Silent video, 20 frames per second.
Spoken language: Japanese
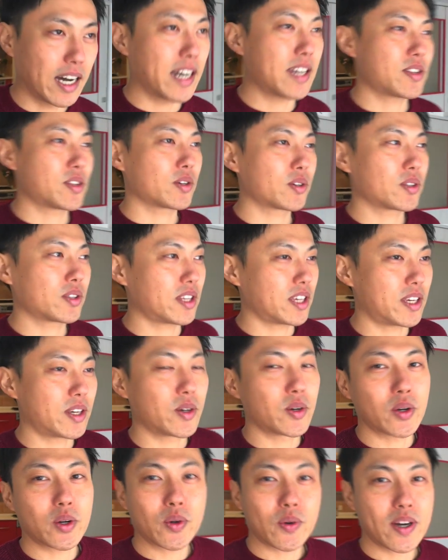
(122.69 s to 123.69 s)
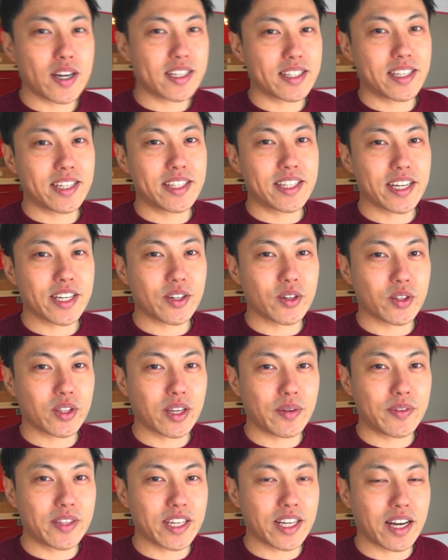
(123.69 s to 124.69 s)
はい、ということで日頃は節約の
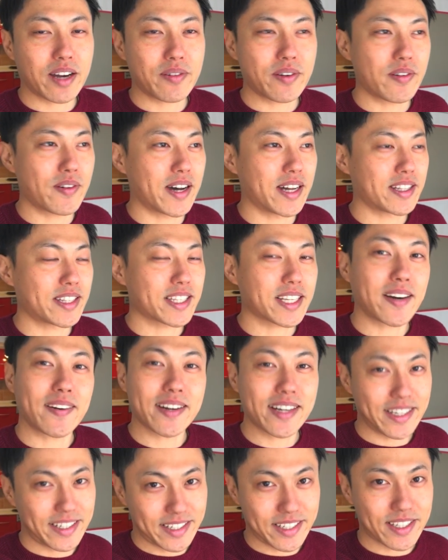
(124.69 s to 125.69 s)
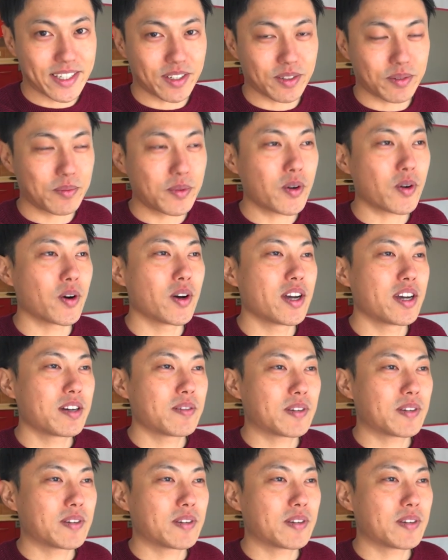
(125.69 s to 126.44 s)
ためにカフェは使わないんですけども、